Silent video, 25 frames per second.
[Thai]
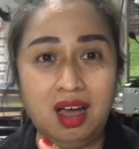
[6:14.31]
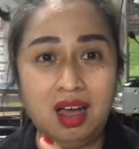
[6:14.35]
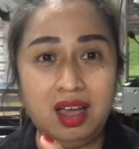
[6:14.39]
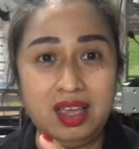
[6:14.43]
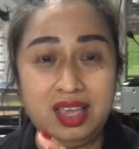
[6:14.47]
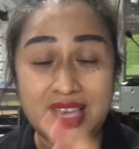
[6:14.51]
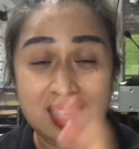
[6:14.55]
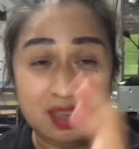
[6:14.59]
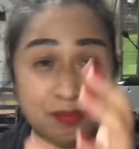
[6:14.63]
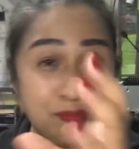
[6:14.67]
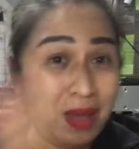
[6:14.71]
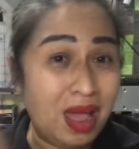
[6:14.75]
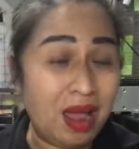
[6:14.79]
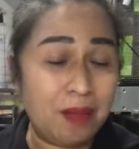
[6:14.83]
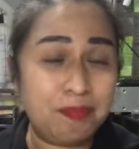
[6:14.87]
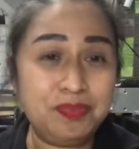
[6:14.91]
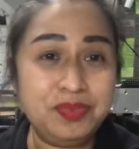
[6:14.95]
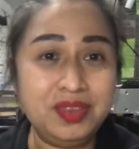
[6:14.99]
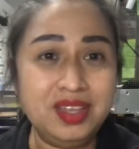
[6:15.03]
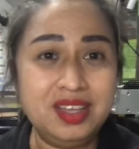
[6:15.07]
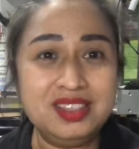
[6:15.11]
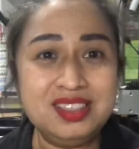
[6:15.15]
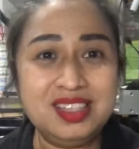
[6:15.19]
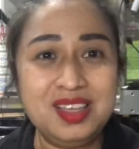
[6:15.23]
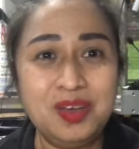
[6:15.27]
อีกแบบห
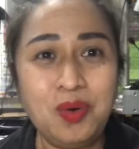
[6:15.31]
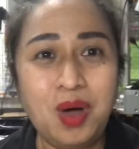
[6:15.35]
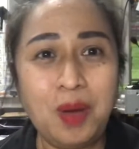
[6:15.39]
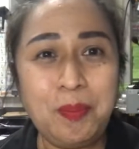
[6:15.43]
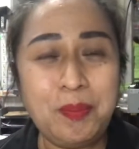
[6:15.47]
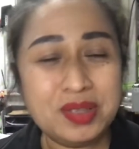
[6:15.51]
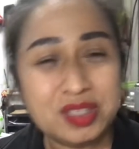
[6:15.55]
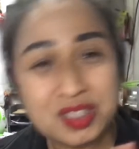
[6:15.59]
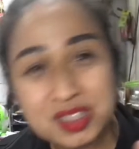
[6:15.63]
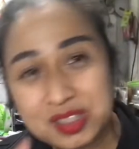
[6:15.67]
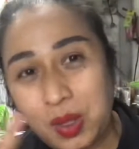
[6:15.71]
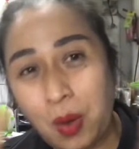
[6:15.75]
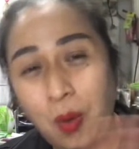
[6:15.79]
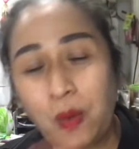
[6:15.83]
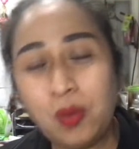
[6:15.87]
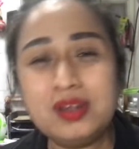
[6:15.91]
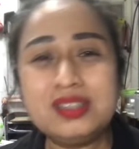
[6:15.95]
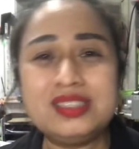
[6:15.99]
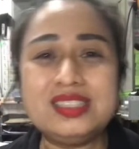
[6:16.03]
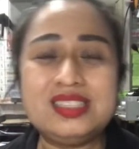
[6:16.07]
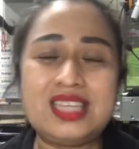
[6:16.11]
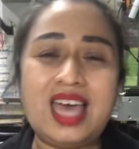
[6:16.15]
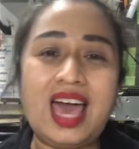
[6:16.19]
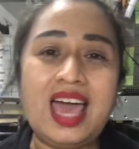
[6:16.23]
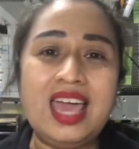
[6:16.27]
นึ่งที่ว่าไปตรง
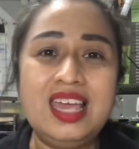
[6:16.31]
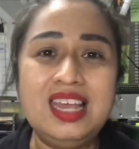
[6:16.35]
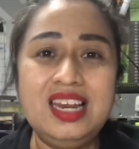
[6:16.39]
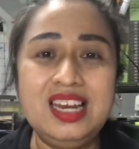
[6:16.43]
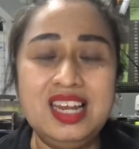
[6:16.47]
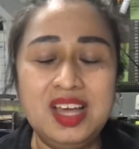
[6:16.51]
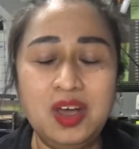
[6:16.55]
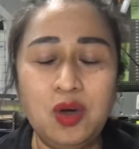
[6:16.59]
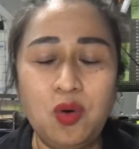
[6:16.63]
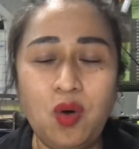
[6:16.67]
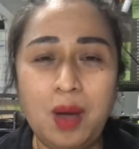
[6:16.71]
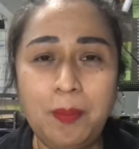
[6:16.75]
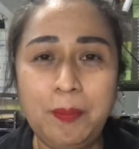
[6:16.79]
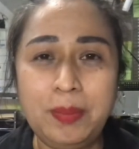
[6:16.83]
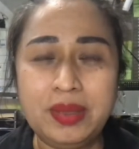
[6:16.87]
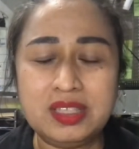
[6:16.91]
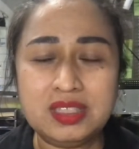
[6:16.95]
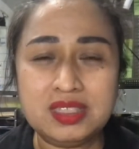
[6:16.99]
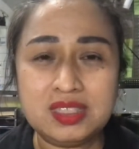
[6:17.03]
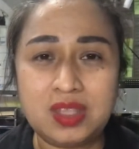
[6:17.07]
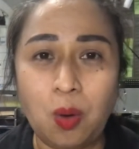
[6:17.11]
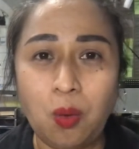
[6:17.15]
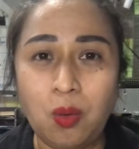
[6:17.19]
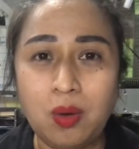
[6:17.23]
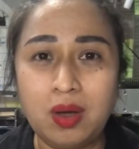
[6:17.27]
ใจหรือว่าไป
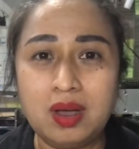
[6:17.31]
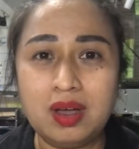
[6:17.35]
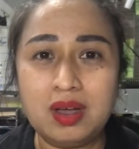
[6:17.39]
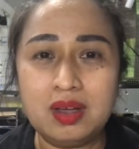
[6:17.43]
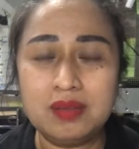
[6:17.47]
ตรง